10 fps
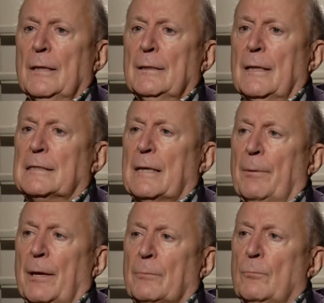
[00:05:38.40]
del
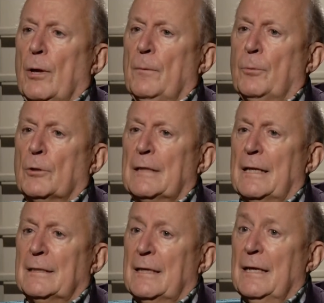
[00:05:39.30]
saber muy
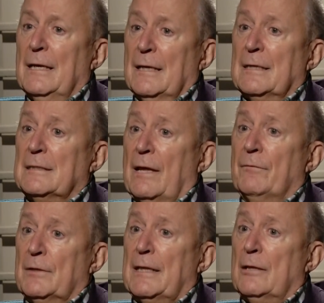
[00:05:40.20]
importante que está
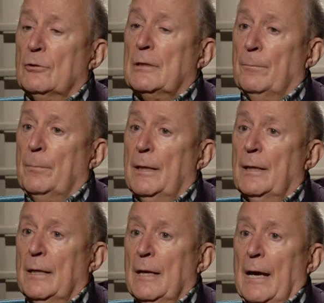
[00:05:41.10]
afectando
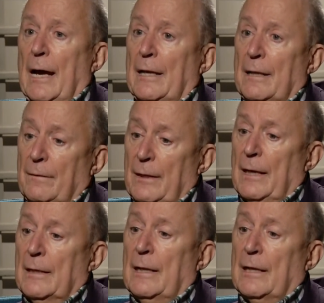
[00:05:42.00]
también a la
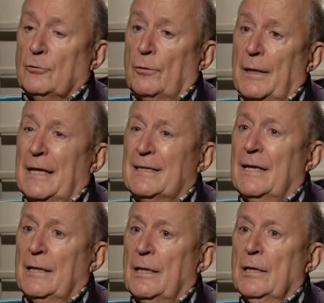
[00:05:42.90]
idea que la sociedad
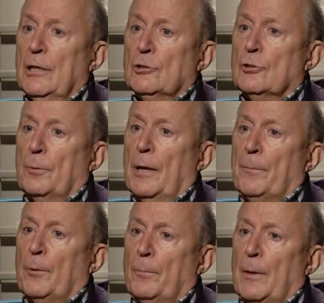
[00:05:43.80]
tiene sobre
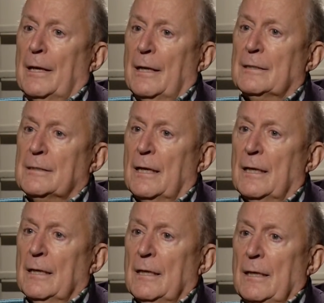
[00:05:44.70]
la propia iglesia.
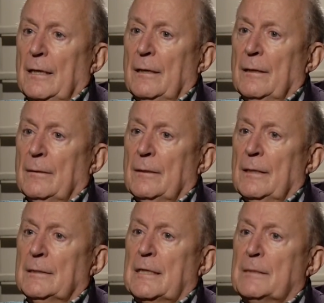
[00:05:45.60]
Eh,
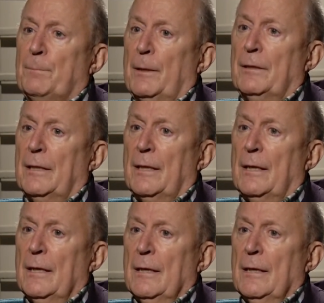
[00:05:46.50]
esta especie de,